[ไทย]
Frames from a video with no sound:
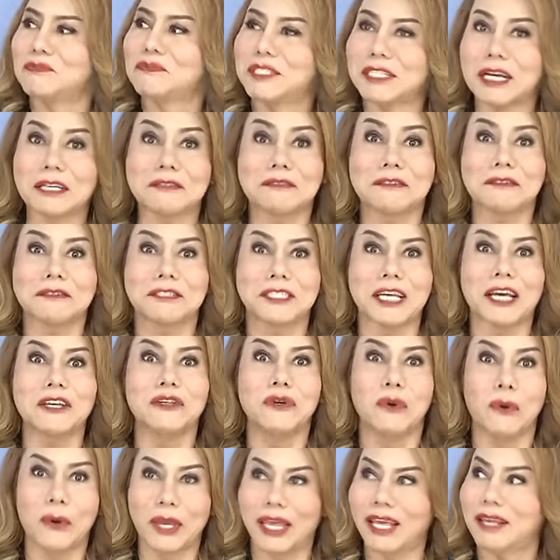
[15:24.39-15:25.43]
จะจะอ
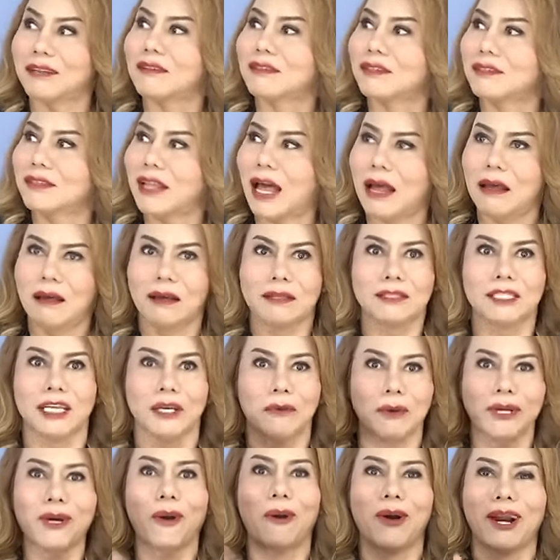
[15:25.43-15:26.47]
ยู่อีกชีวิ
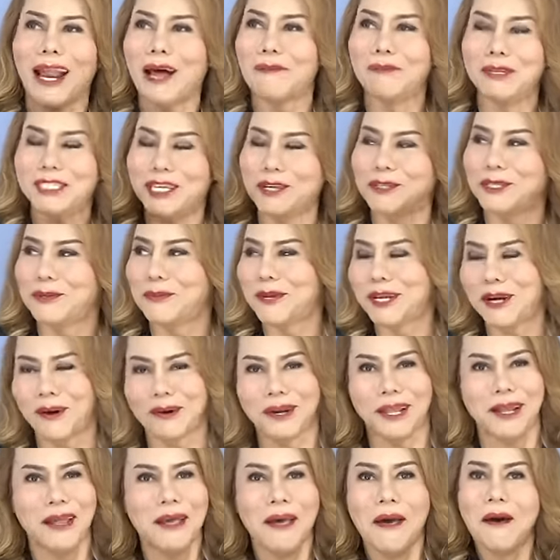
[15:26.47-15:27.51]
ตคนเราไม่ใช่ชีวิตของเด็
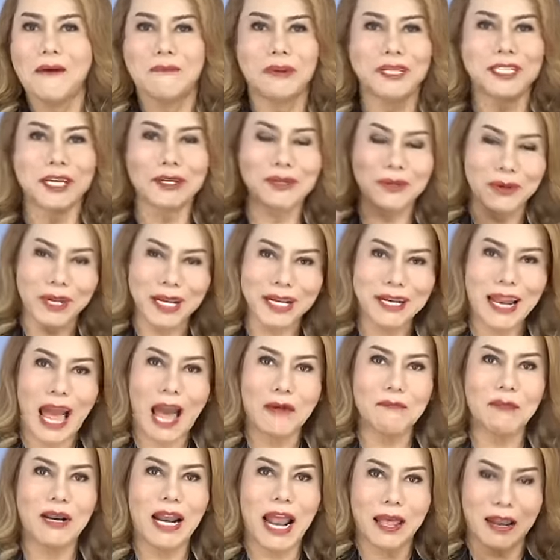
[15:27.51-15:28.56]
กมันจะอยู่อีกนาน
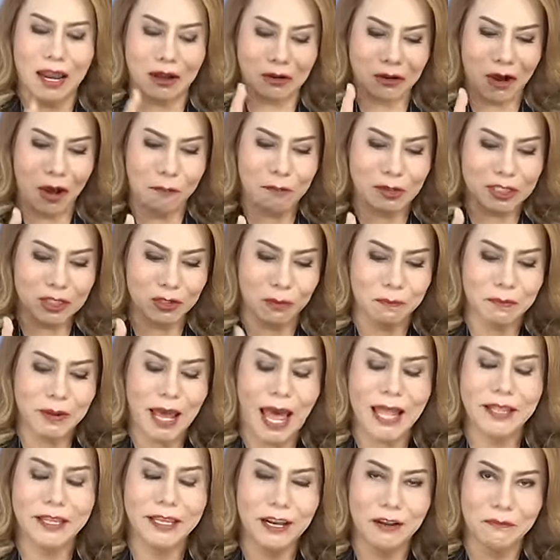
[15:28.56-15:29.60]
เมื่อไหร่ แล้วก็ประสบการ
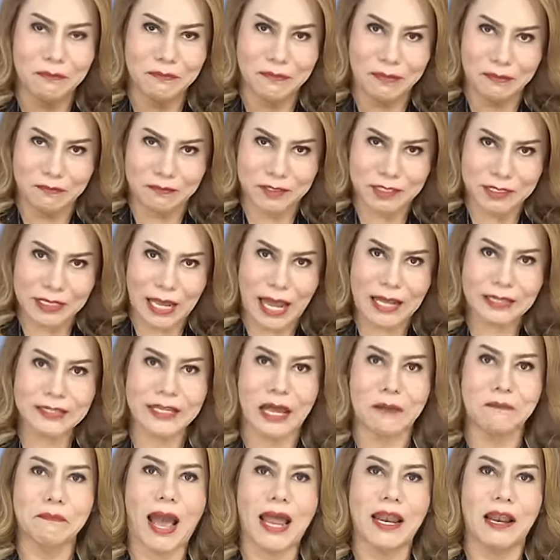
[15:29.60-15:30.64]
ณ์ที่เราสร้างสรร
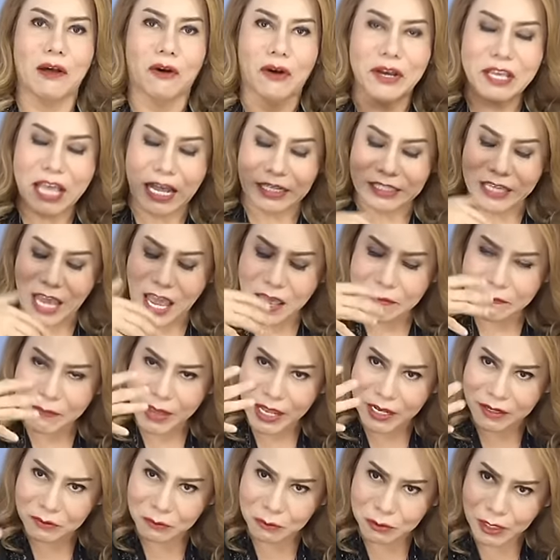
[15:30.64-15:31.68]
ค์มาเราก็อยากจะให้เป็น
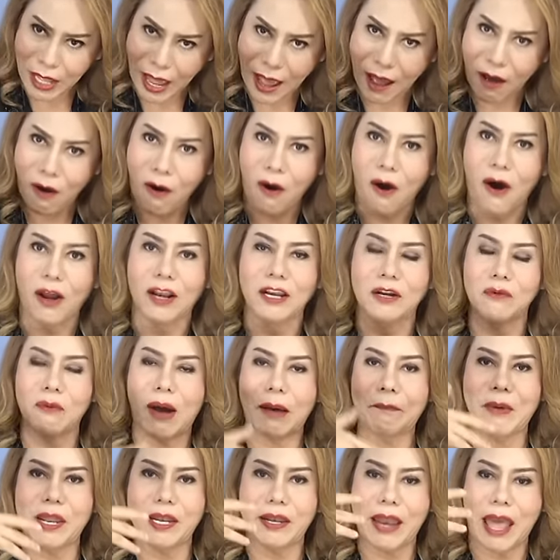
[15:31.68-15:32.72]
อุทาหรณ์หรือว่า
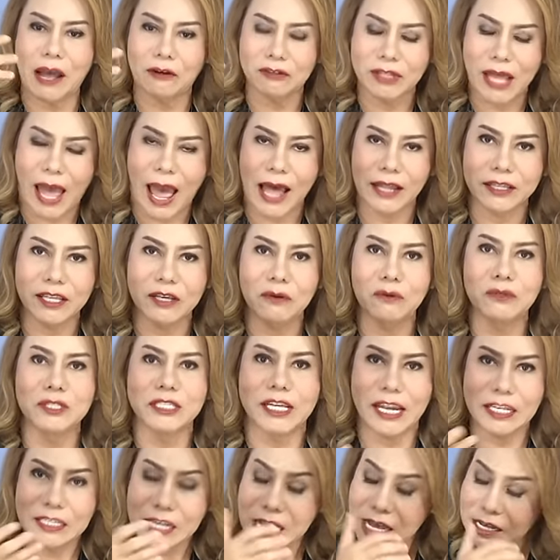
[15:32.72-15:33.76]
เป็นแนวทางที่คุณจะ
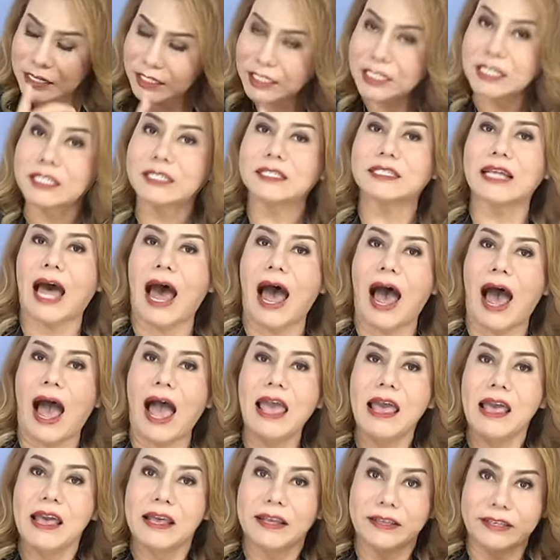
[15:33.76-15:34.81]
ได้ศึกษา
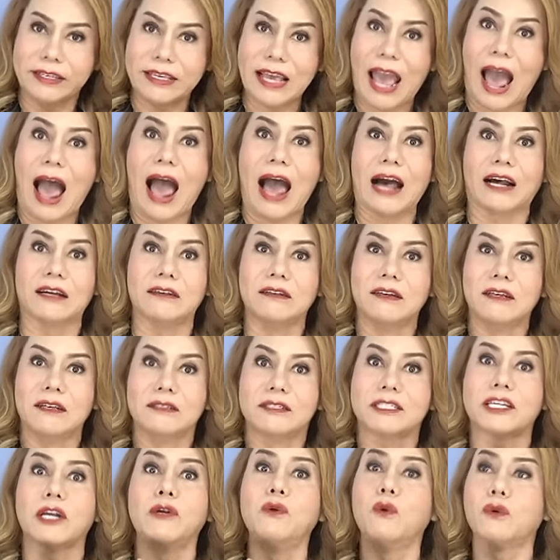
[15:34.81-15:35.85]
อย่าง
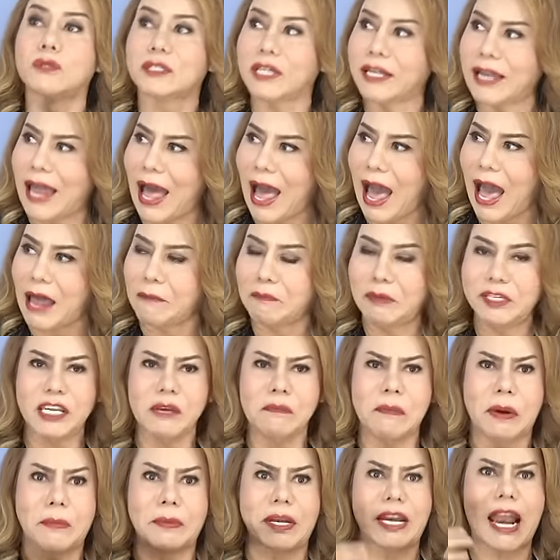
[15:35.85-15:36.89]
สนุกสนานไม่ใช่
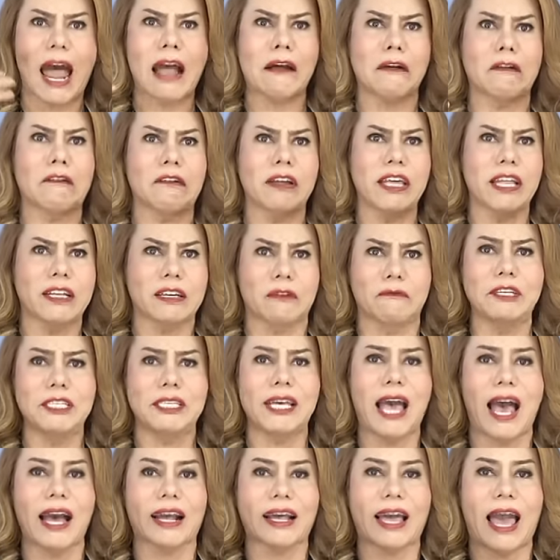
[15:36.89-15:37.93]
มานั่งเครียดกับวิ
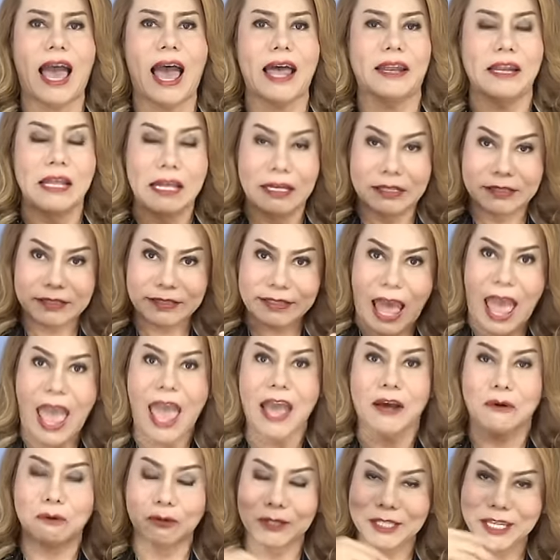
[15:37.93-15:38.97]
ชาการ แต่
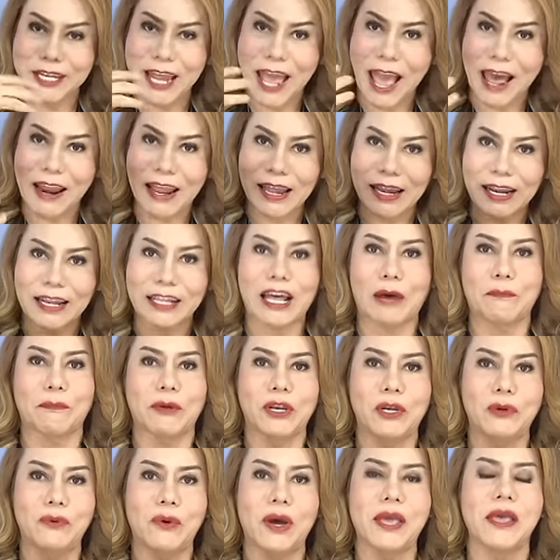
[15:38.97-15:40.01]
คุณจะได้อะไรกลับไป
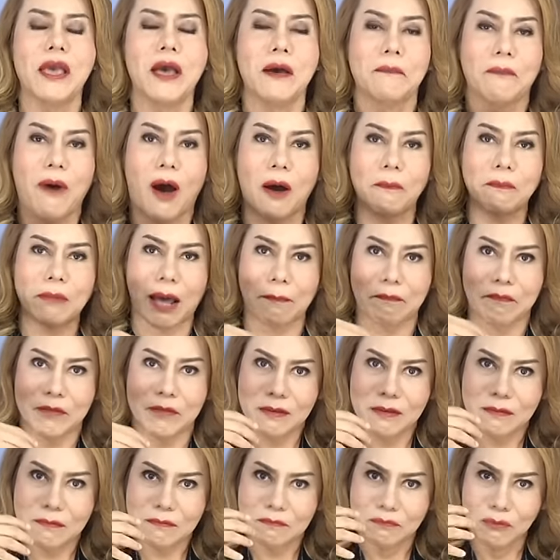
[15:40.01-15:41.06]
ด้วย พร้อมกับ
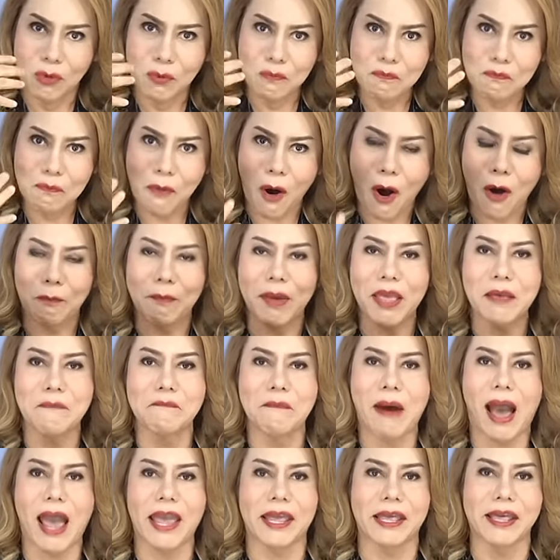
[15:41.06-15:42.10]
มุมมองให
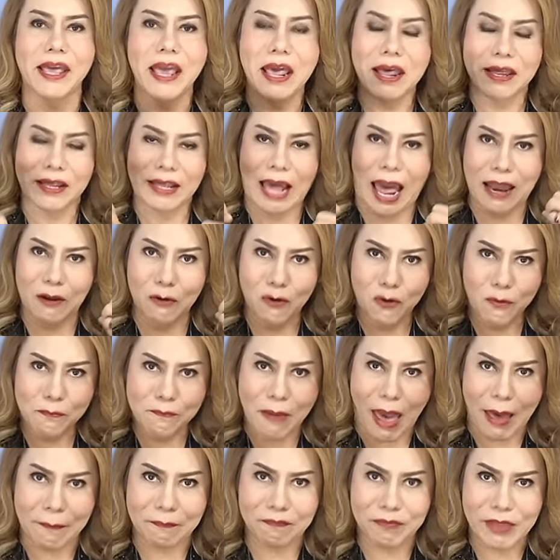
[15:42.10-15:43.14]
ม่ ๆ การรูปแบ
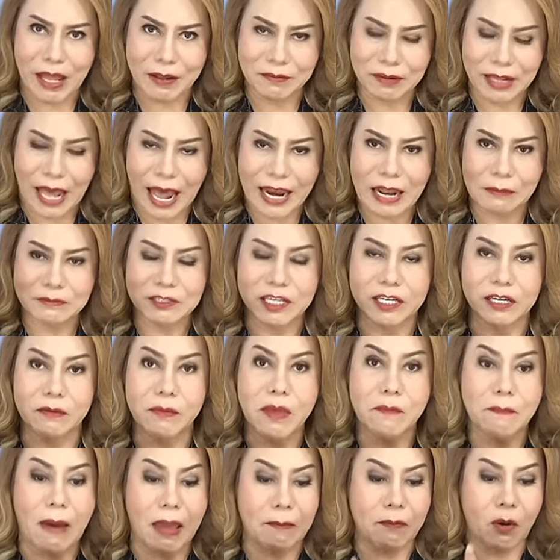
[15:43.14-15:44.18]
บการนำเสนอ
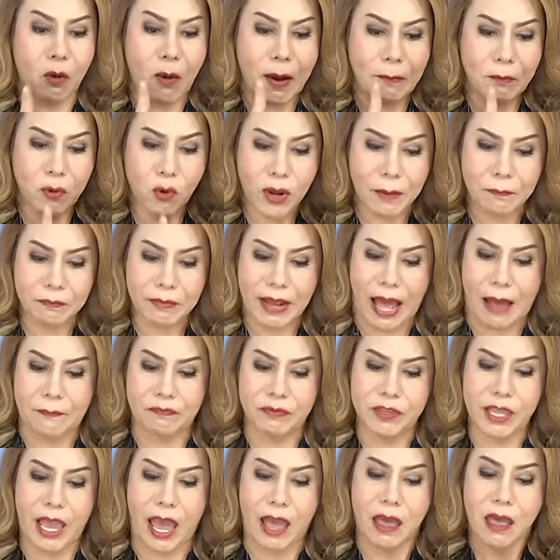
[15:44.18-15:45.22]
ใหม่ๆ เพราะว่าผู้กำกับ
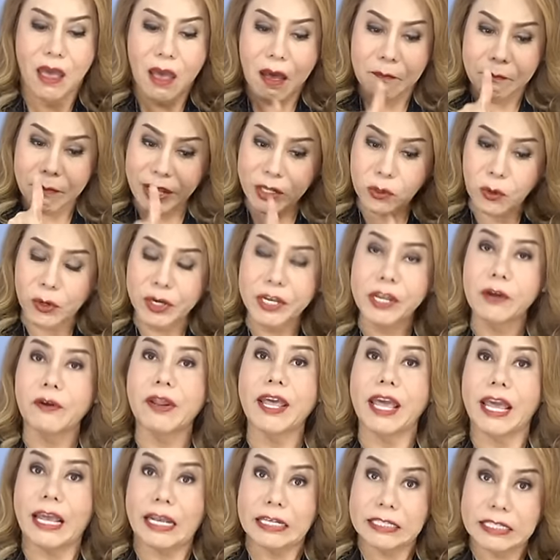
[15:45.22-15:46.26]
เนี่ยเป็นคนเดียวใน
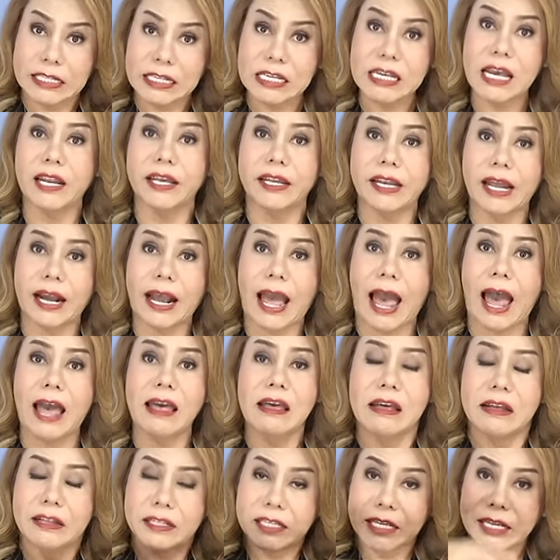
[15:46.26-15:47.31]
เอเชียเลยนะคะ
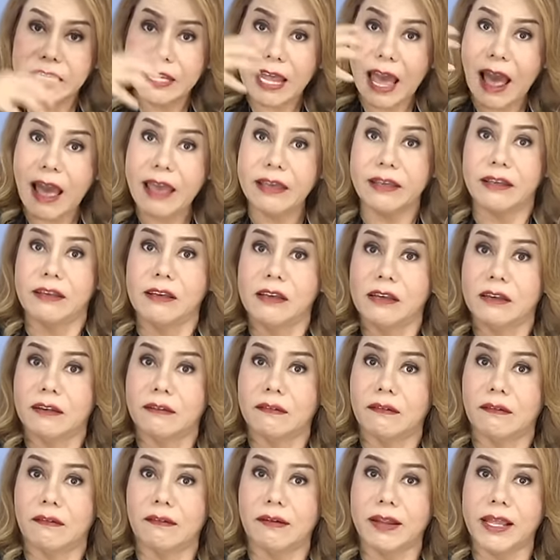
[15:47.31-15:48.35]
ที่ได้
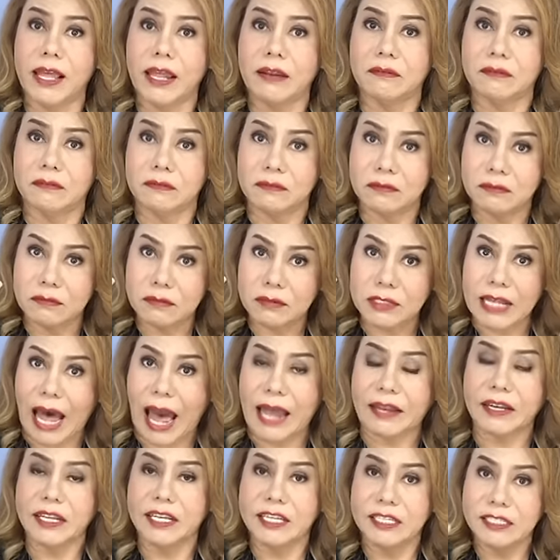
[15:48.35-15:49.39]
เรียนศาสต
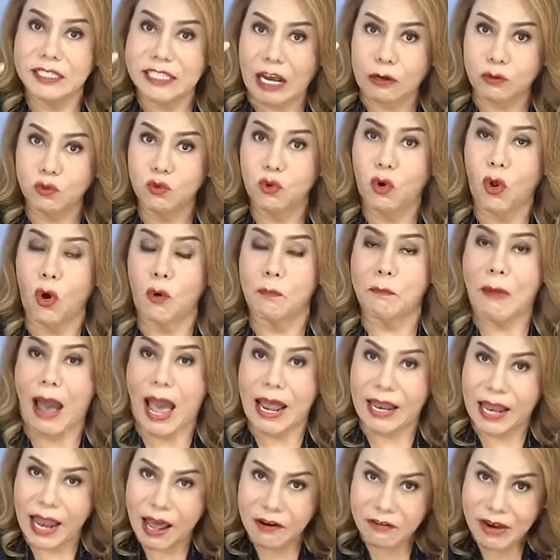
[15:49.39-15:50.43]
ร์นี้จากยุโรปมา
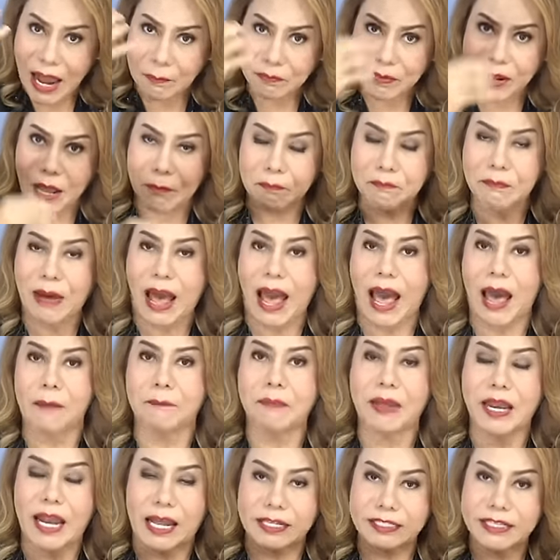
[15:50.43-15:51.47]
แล้วนำกลับมาเป็
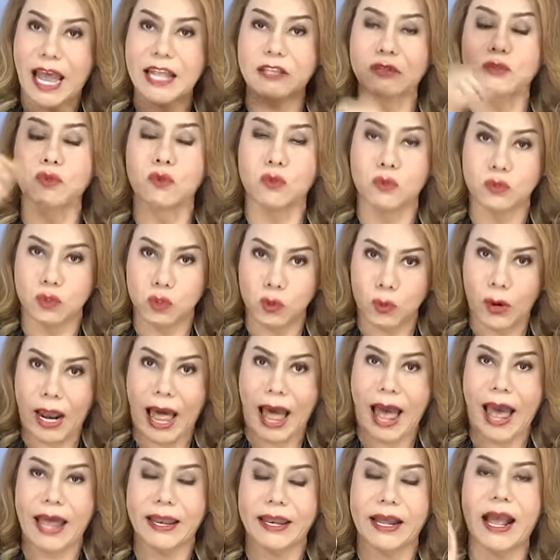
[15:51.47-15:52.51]
นอาจารย์อยู่จุฬา
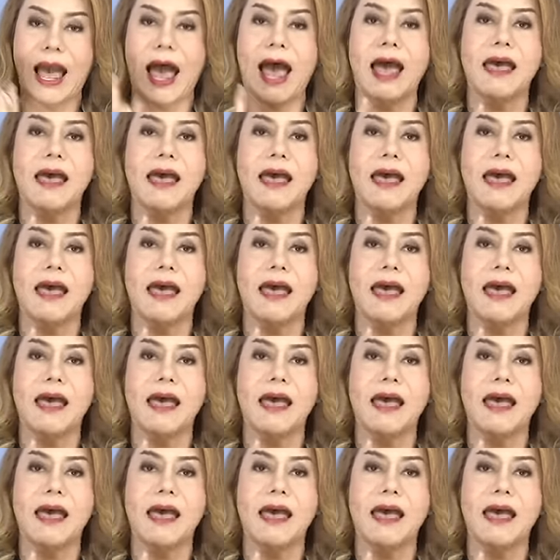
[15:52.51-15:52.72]
นะคะ